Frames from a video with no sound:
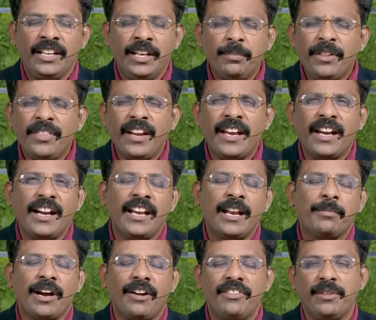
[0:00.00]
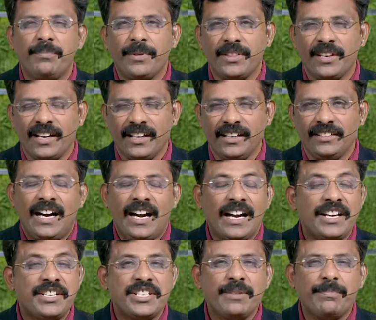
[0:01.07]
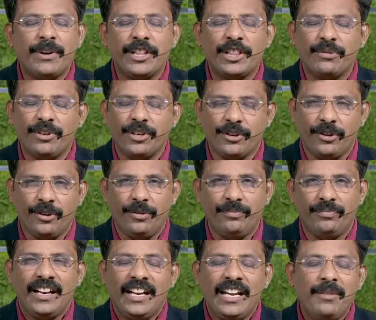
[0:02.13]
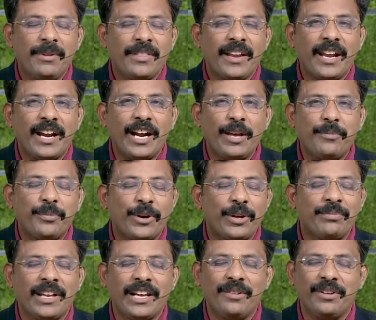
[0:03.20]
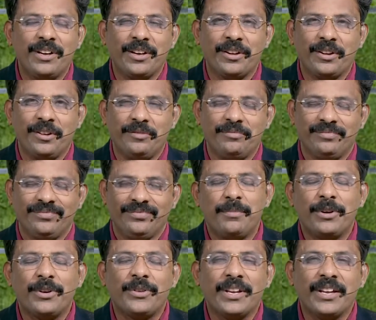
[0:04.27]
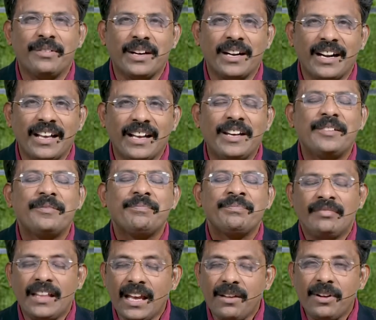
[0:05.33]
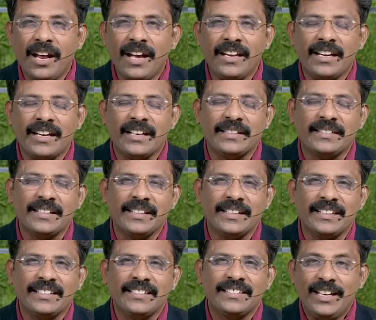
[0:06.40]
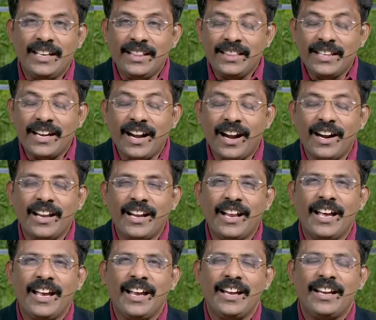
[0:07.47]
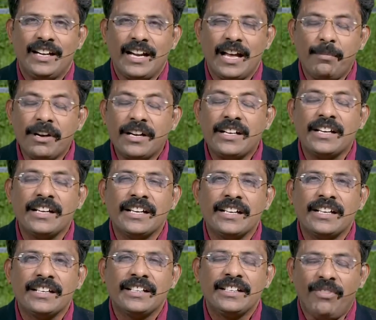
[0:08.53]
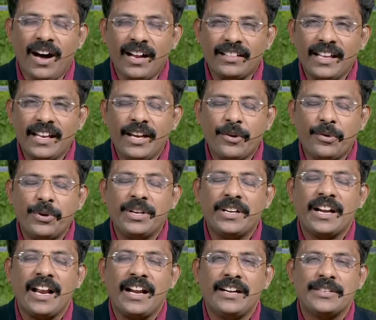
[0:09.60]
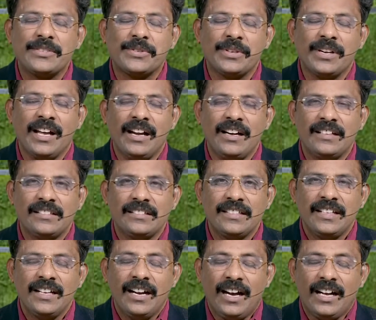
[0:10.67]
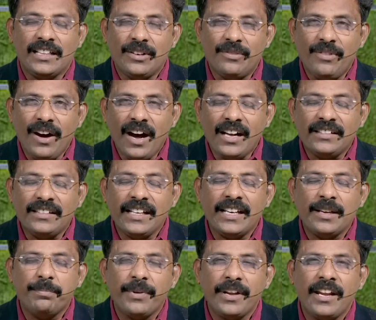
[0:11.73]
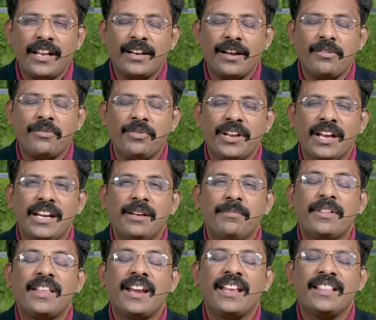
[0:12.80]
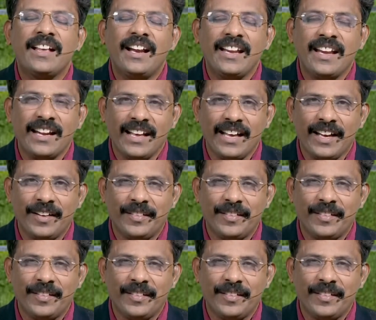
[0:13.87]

நிபந்தனைகளை நாம் கவனிப்பதில்லை அலட்சியப்படுத்தி விடுகிறோம் நிபந்தனைகளை புறந்தள்ளி விடுகிறோம் அன்பிற்குரியவர்களே தேவநாயகி கத்தர் இந்த நாளிலே நமக்கு வார்த்தையை கொடுக்கிறார் என்று சொன்னால் அந்த வார்த்தைக்கு பின்னே இருக்கக்கூடிய நிபந்தனை தான் என்ன